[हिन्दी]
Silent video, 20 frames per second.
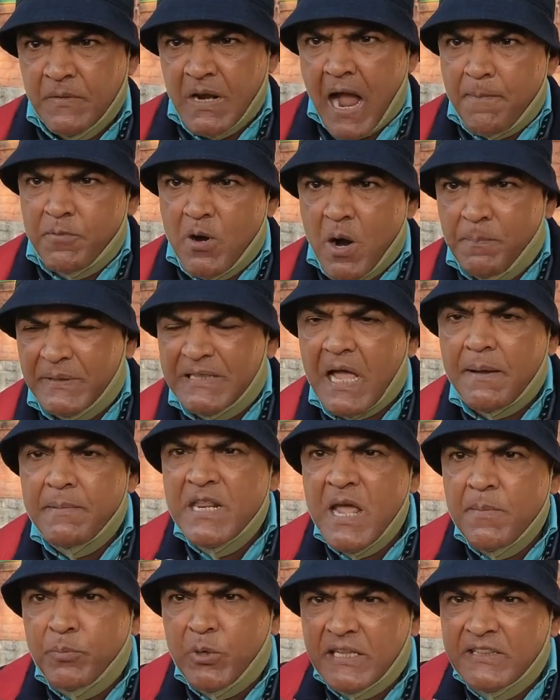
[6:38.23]
आपको पता भी
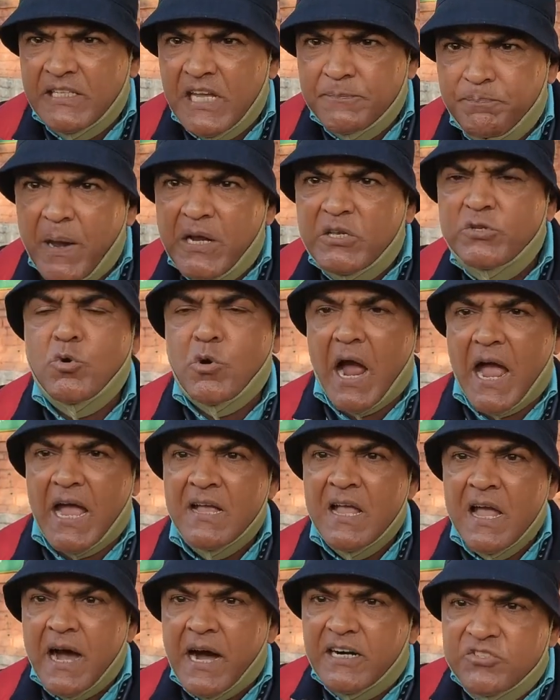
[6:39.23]
नहीं है पूरा देश बिक चुका है
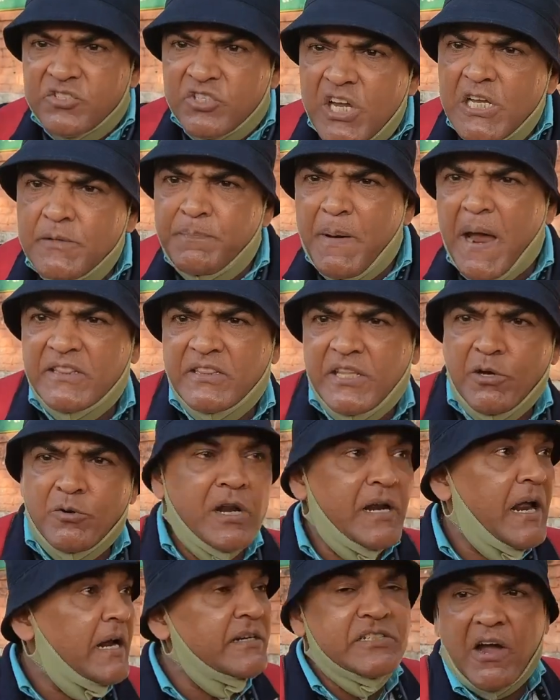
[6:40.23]
हर चीज बेच दी
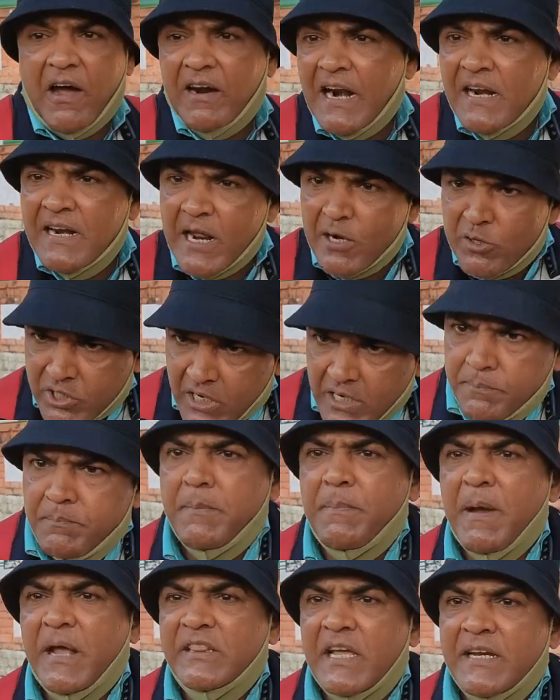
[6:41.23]
उन्होंने जवाहरलाल नेहरू स्टेडियम
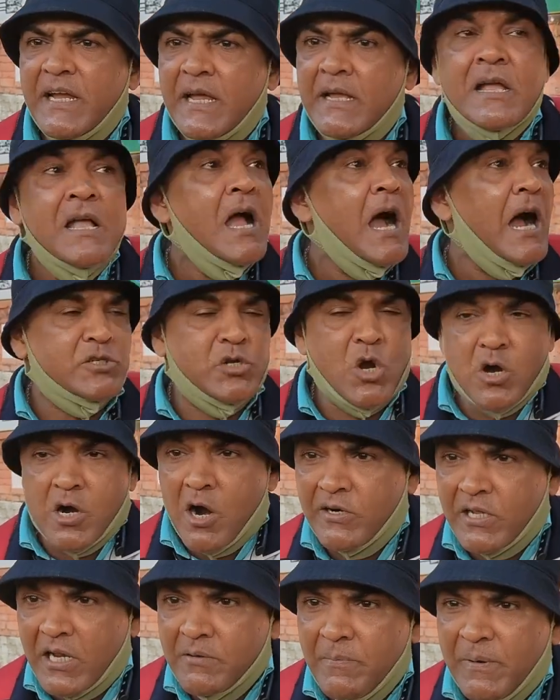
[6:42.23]
भी बेच देंगे अशोक
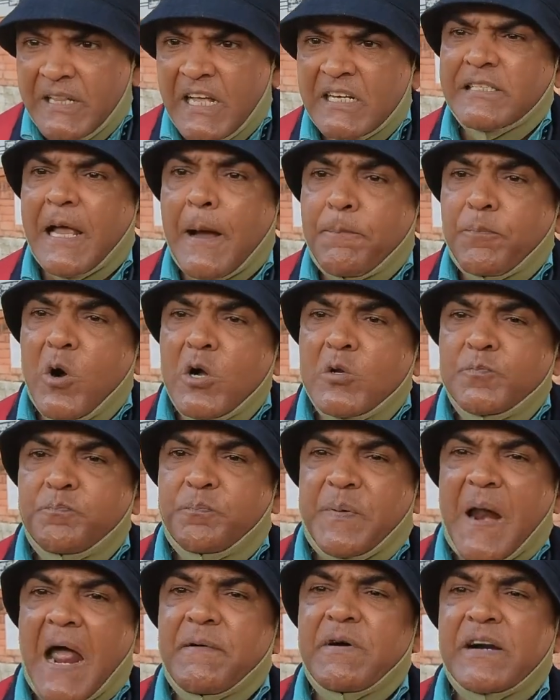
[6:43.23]
होटल भी बेच देंगे सब
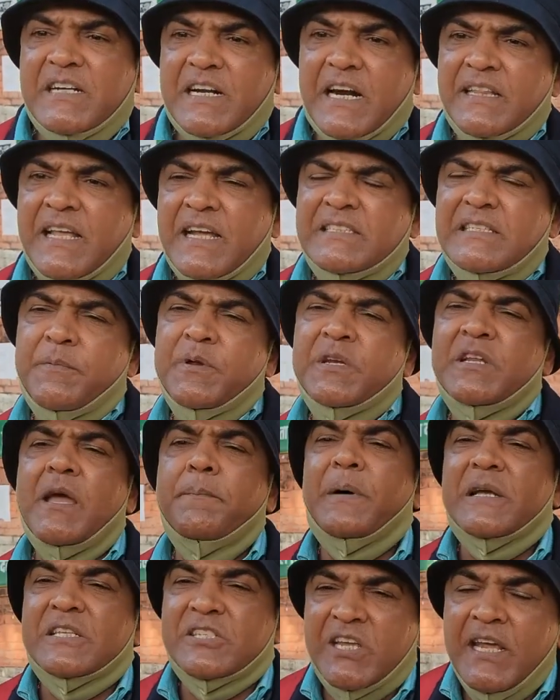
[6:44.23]
कुछ प्राइवेट कर देंगे जब इनके
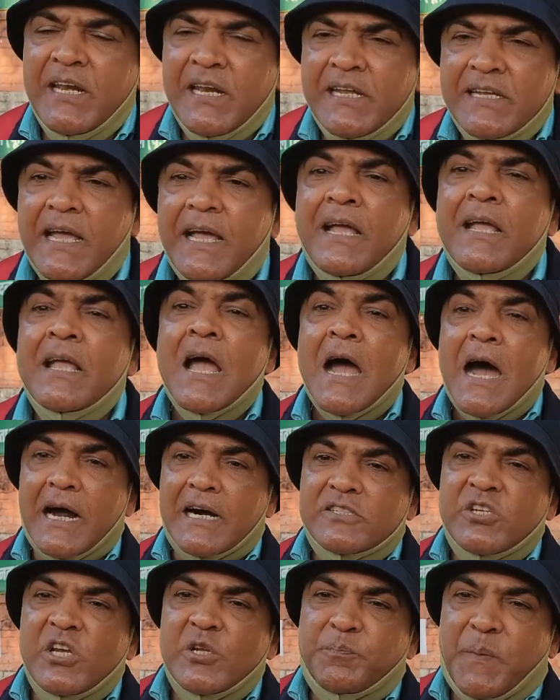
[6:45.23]
बस की नहीं है
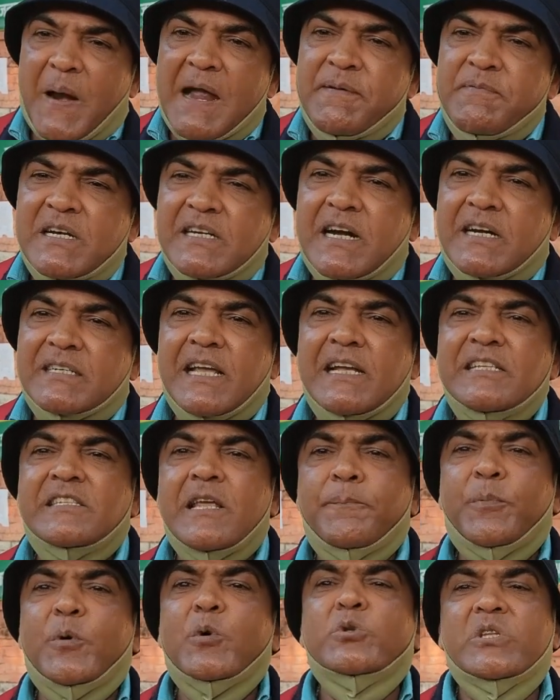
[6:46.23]
हर चीज प्राइवेट करते हैं
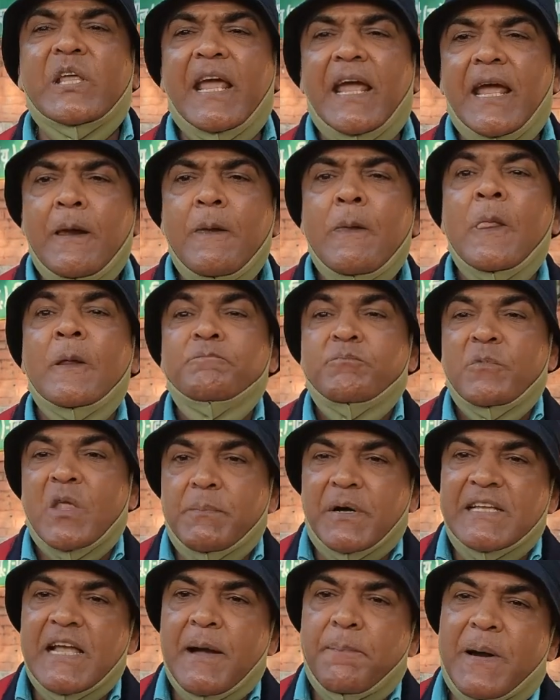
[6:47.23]
इनसे पूछते हैं कि
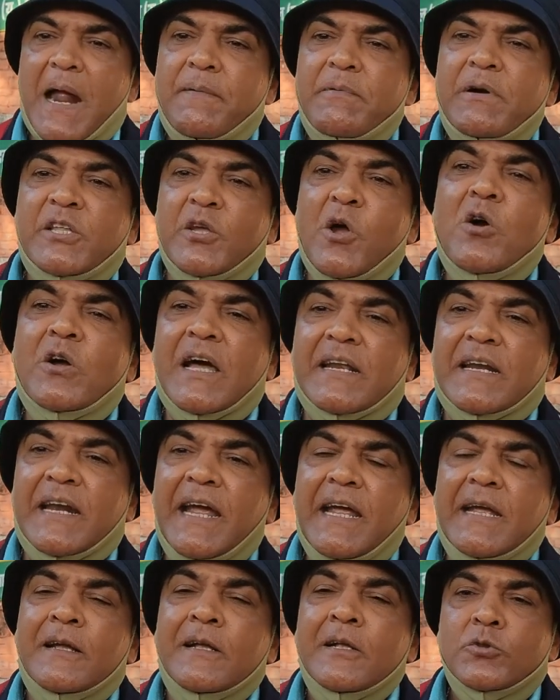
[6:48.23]
भैया प्राइवेट क्यों कर रहे
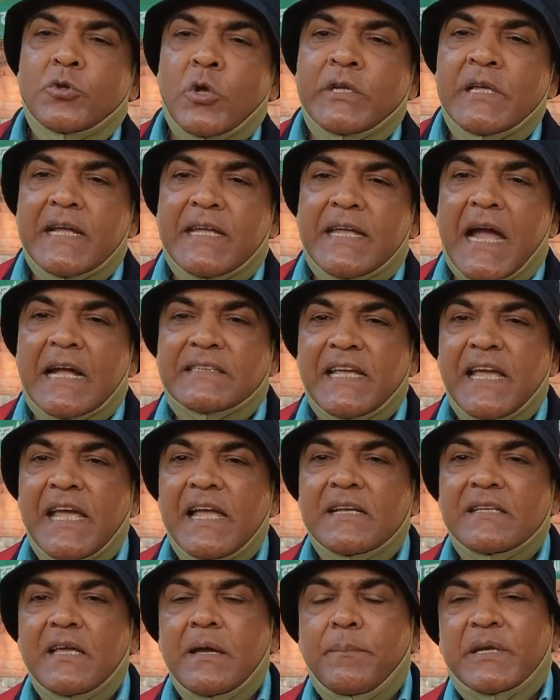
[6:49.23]
हैं तो ये कहते
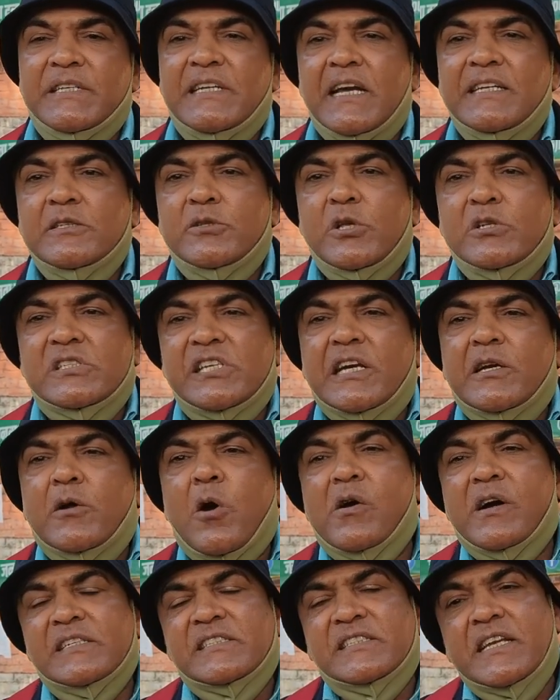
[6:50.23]
हैं कि भैया ये तो सिख
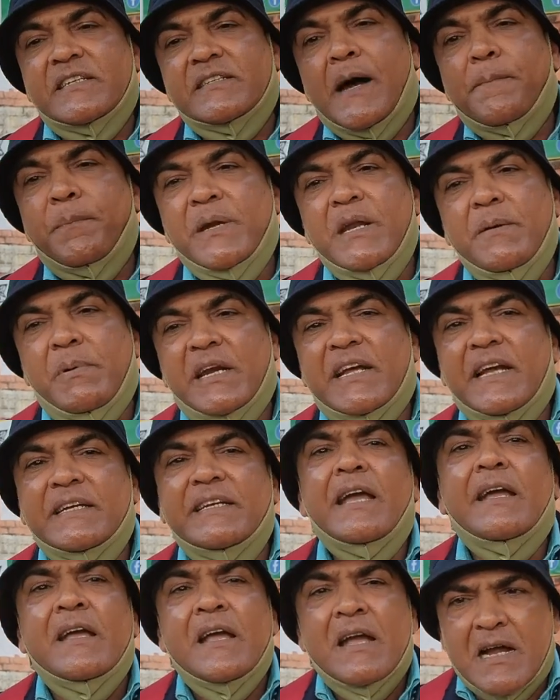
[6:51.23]
हो गए सिख कंपनी बन गई
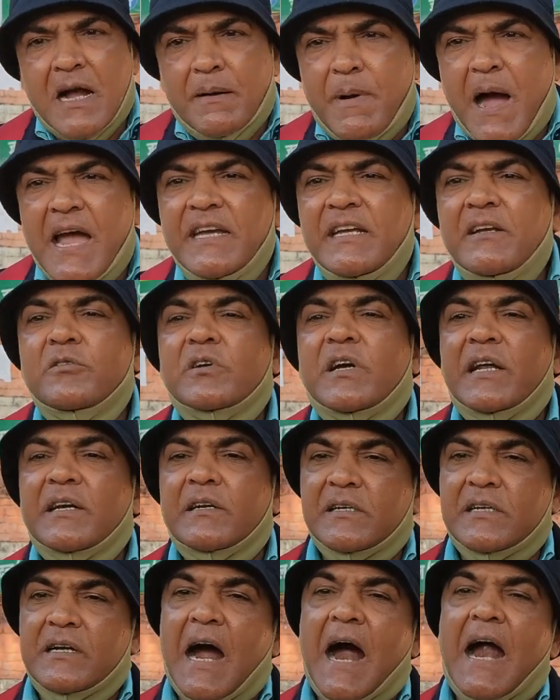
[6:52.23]
है कमाई
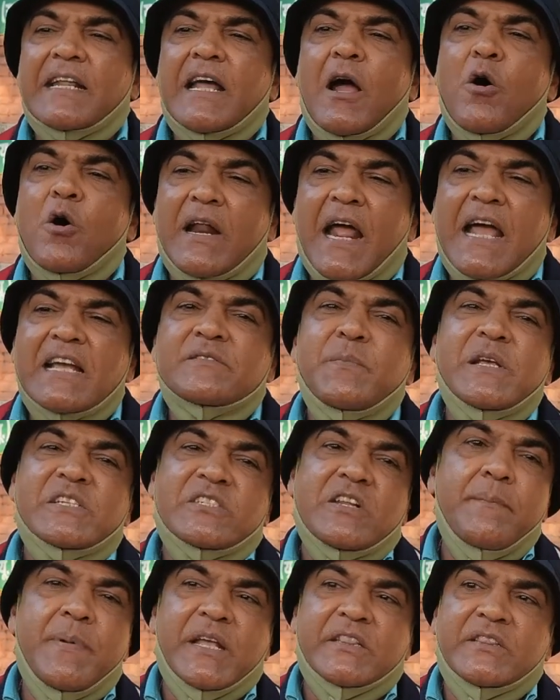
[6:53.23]
घाटा हो रहा है इसमें
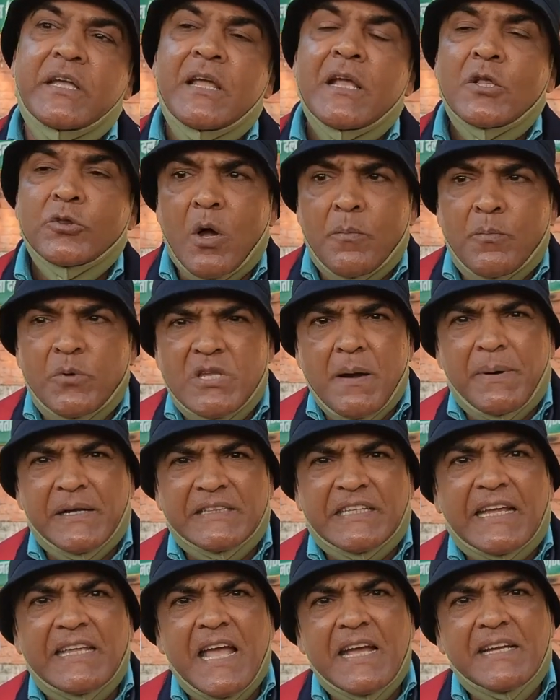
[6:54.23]
इसलिए बेच दी तो मुझे
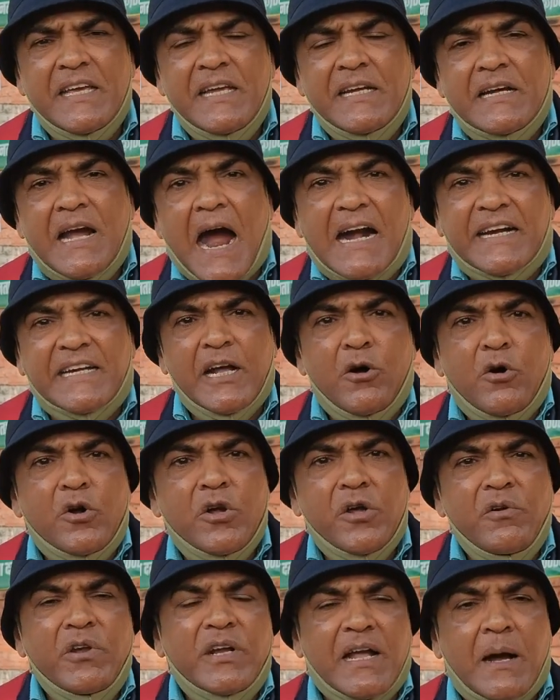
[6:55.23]
बताइए कि घाटे
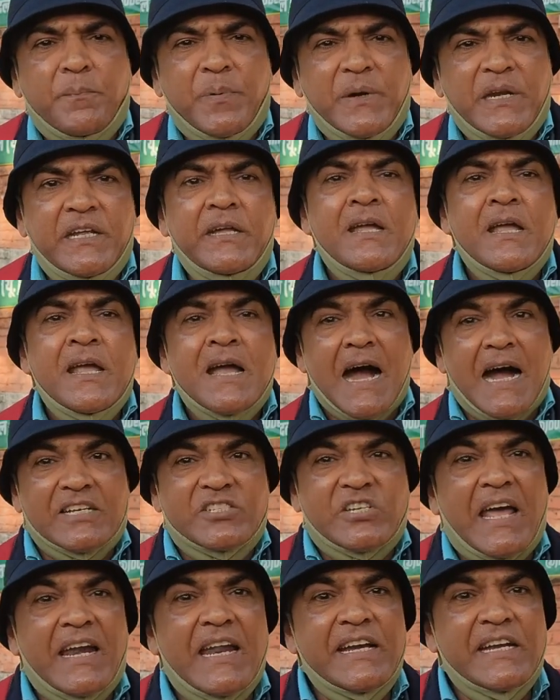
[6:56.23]
हुई हुई कंपनी
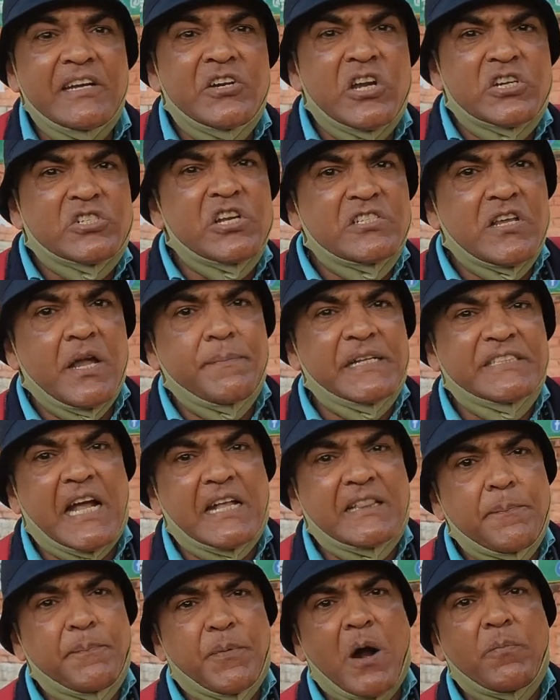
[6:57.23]
अचानक इंडस्ट्रीज के बाद
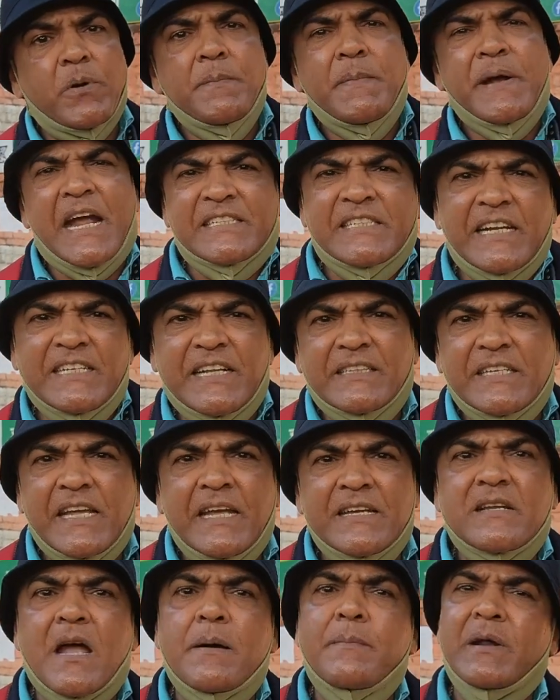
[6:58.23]
जाती है प्रॉफिट में कैसे जाती
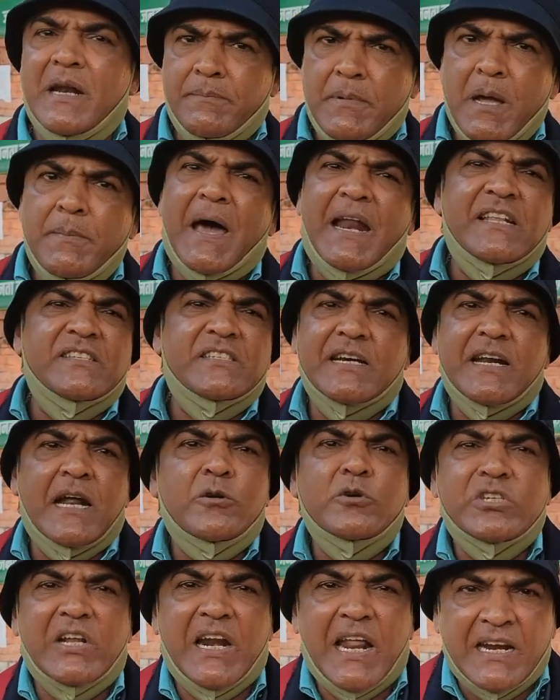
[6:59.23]
है इसका मतलब है भारत सरकार
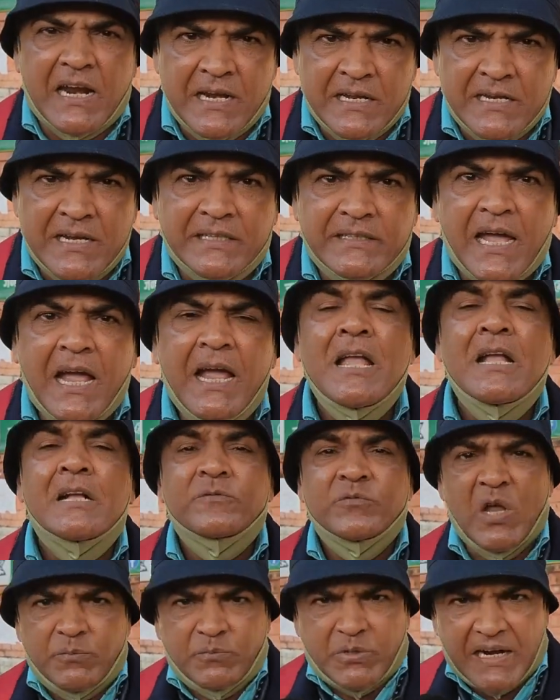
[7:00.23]
को चलाना नहीं आता
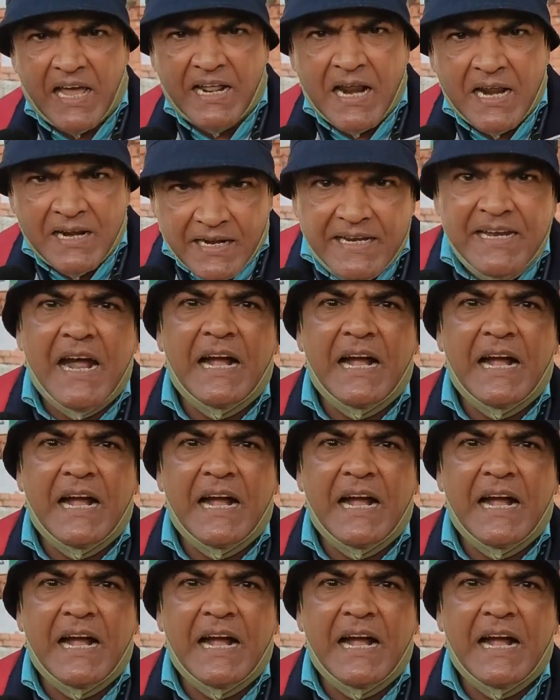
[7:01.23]
है जब चलाना नहीं